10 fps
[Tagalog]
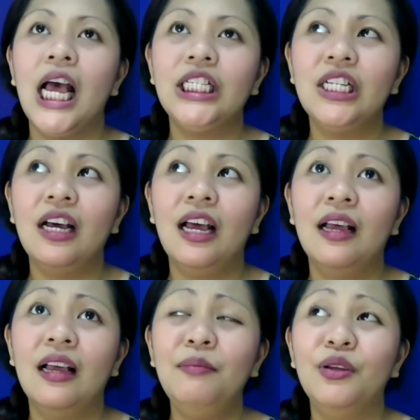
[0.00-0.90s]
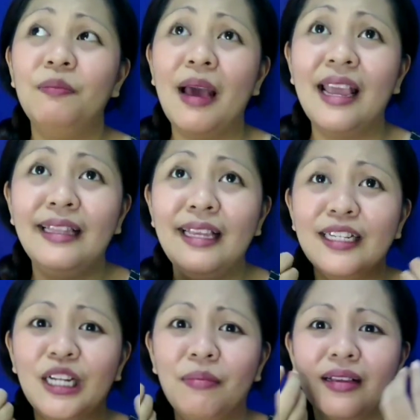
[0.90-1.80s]
At saka, ano yun, para hindi
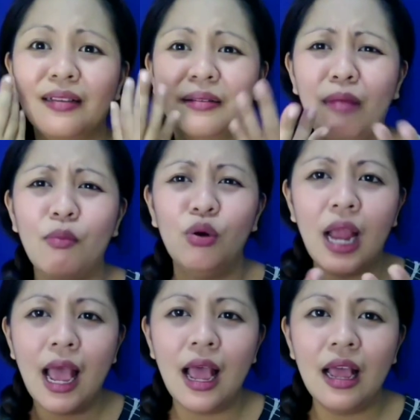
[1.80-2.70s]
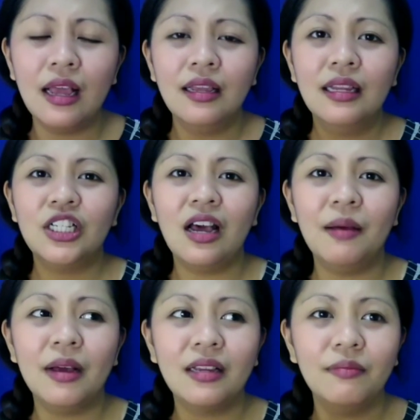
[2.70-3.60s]
na siya mag, mamula,
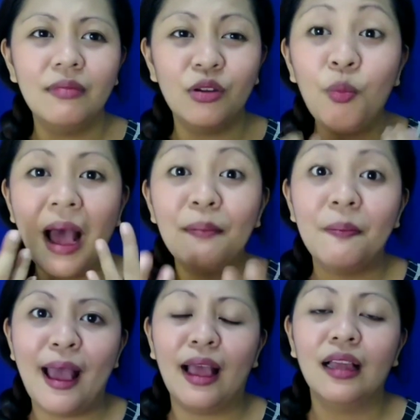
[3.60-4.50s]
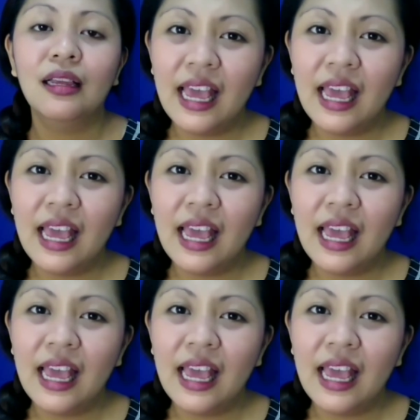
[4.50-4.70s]
saka mag, grumabe pa.